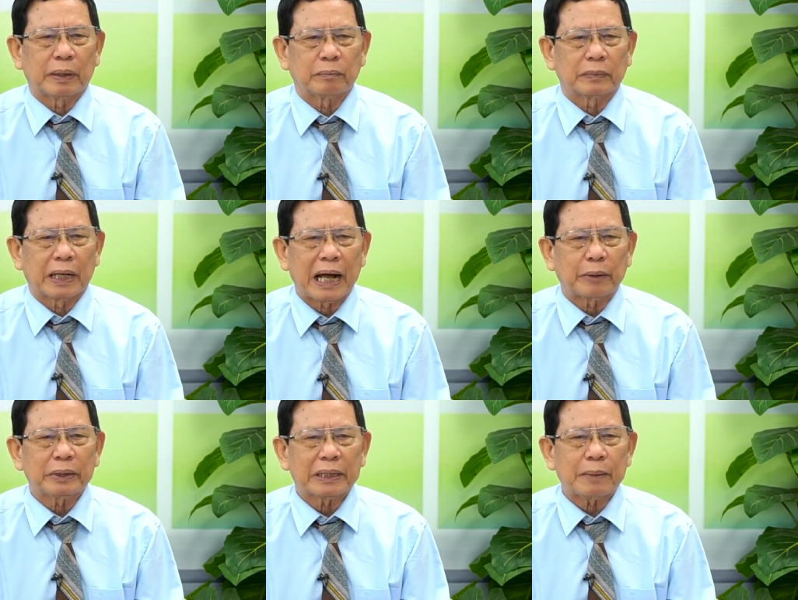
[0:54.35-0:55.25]
phẩm mà hạ
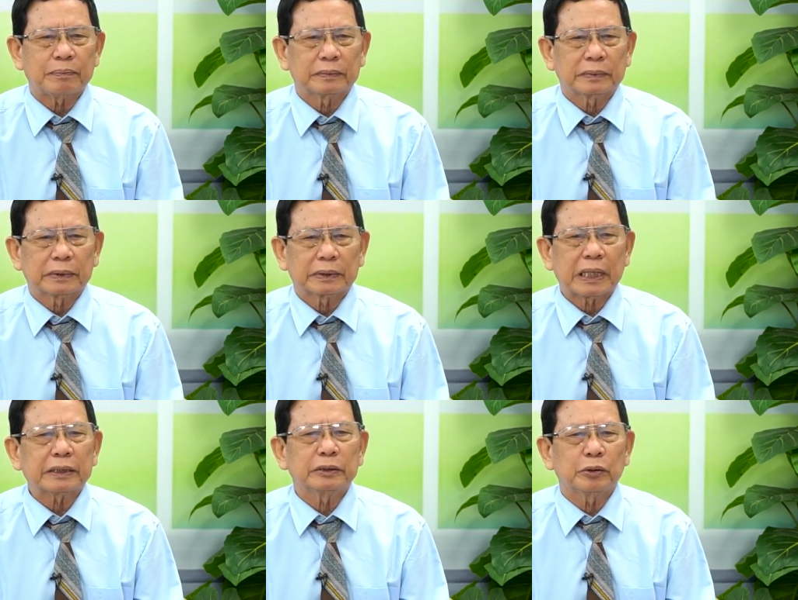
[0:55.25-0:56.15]
huyết áp
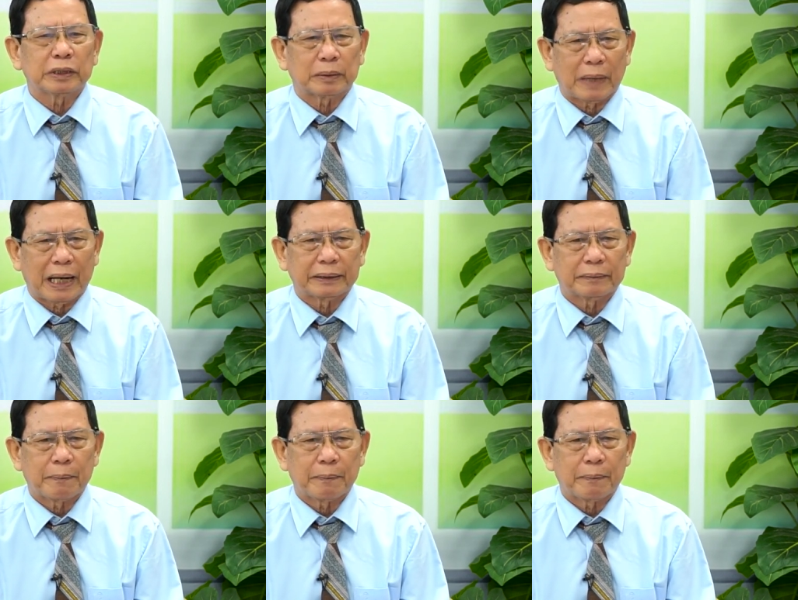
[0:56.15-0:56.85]
các điô Nhật Bản